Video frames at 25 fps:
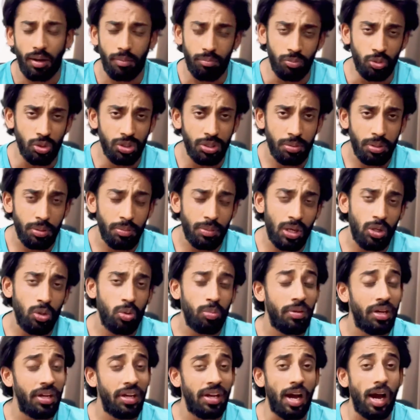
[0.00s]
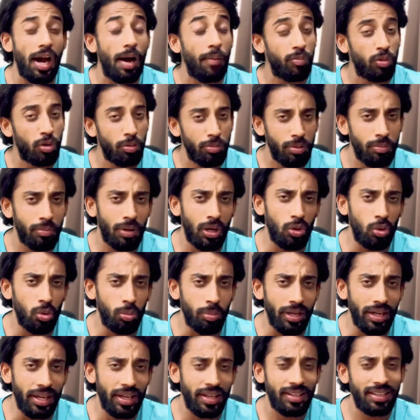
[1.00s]
मुझे भी मालूम है आपको भी मालूम
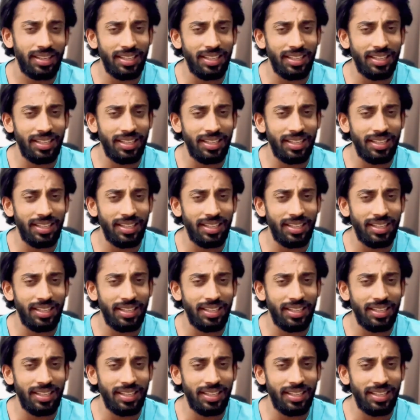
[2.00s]
है